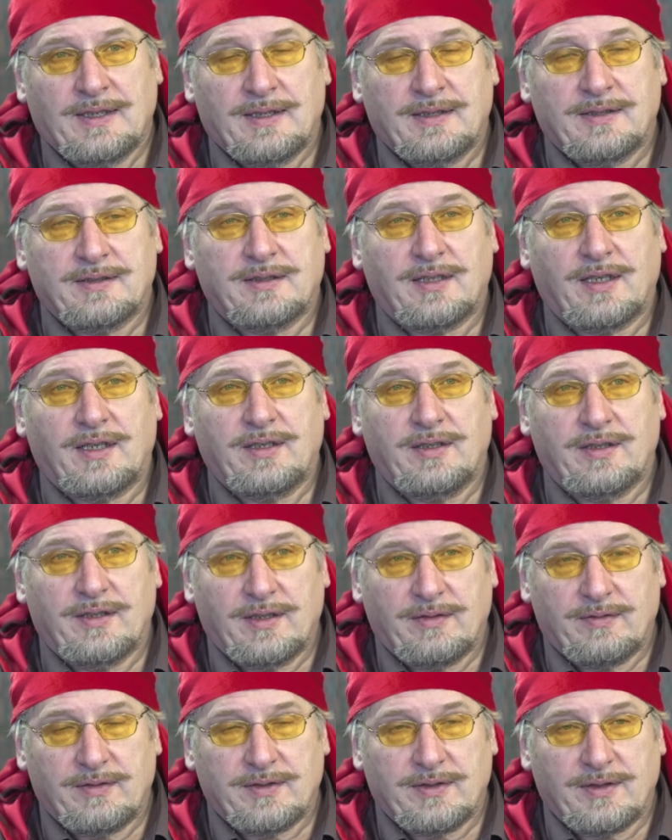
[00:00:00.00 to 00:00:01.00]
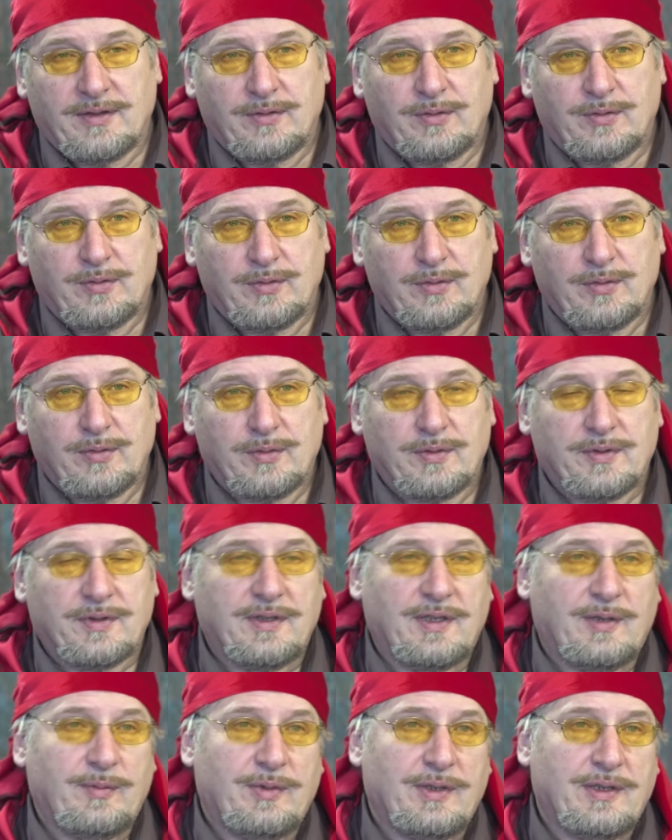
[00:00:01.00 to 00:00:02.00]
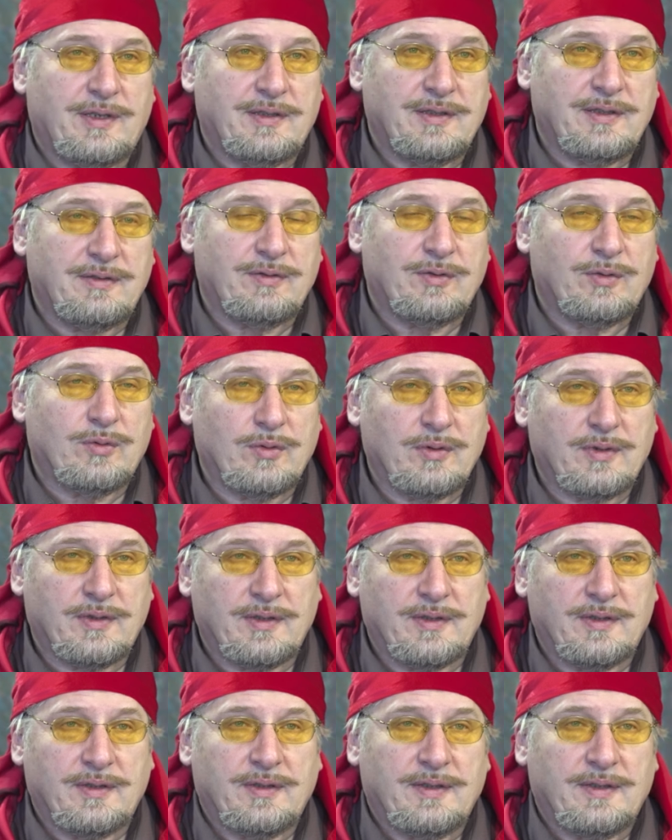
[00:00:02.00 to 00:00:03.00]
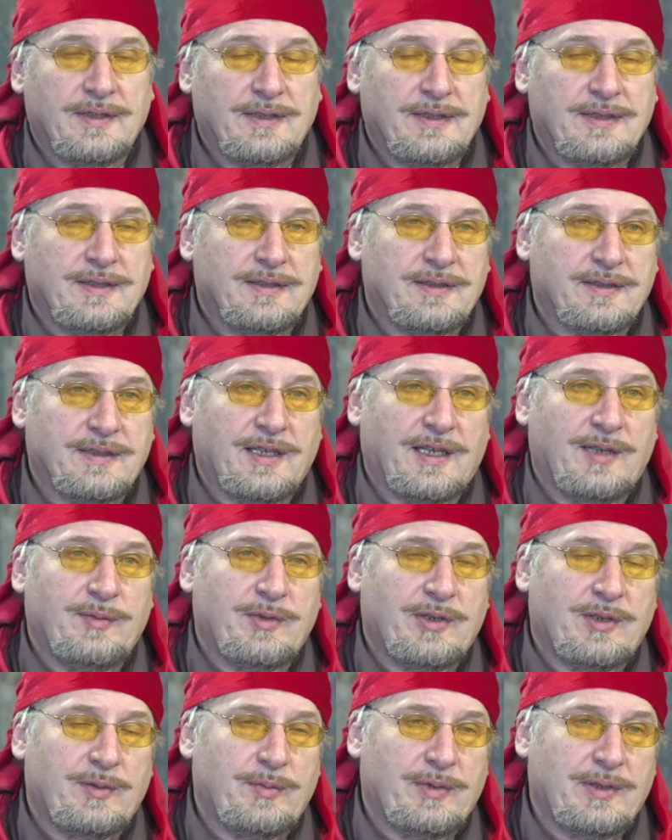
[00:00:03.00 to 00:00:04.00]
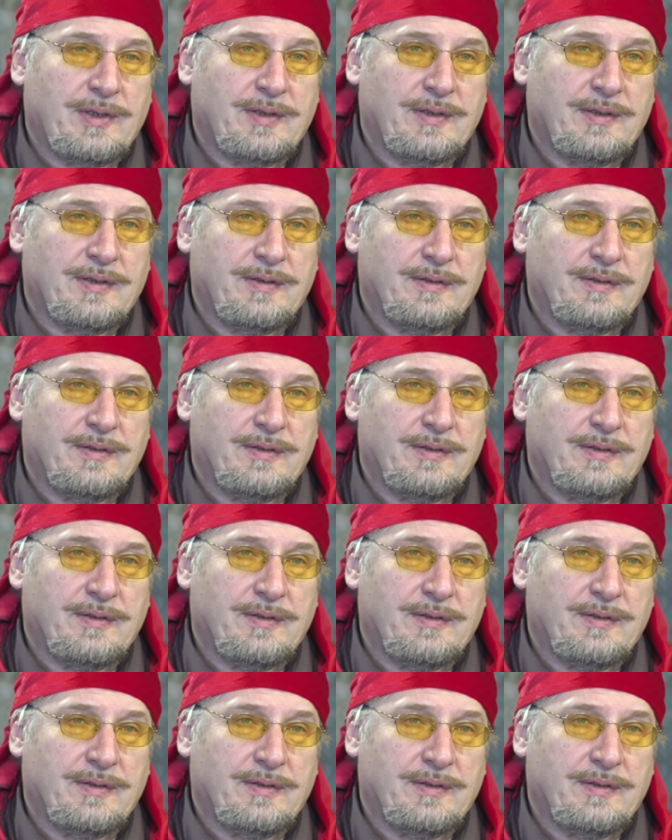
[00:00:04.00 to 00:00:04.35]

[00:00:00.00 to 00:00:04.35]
старинные высокохудожественные объективы только с камерами,